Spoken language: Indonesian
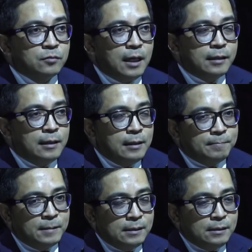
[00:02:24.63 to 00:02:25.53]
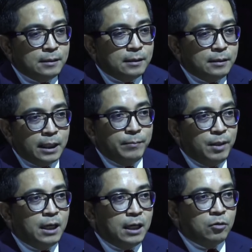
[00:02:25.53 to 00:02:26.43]
Ada yang dibilang
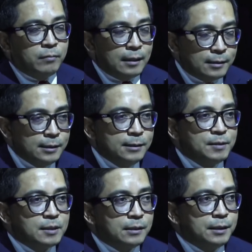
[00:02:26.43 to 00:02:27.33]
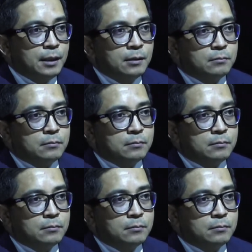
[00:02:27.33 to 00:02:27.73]
anomali misalnya